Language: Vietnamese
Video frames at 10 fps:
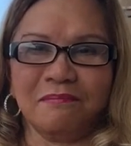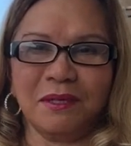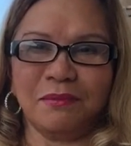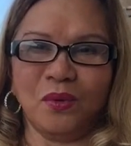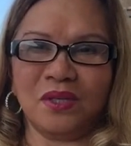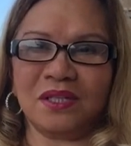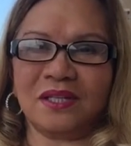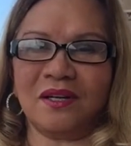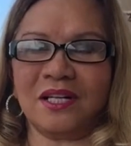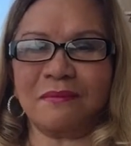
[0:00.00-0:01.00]
mình muốn
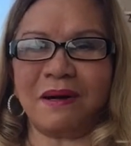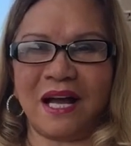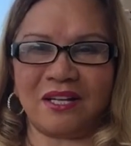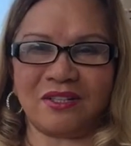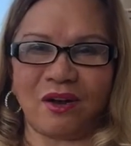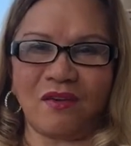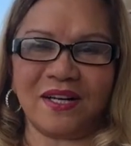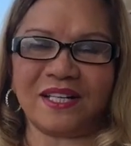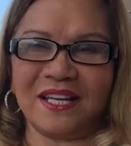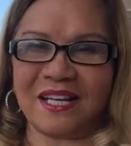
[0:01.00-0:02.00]
cho các bạn rõ
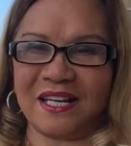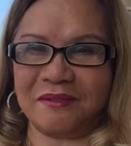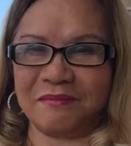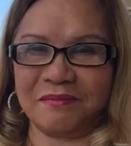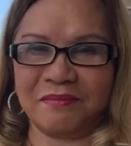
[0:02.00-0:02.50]
vấn đề này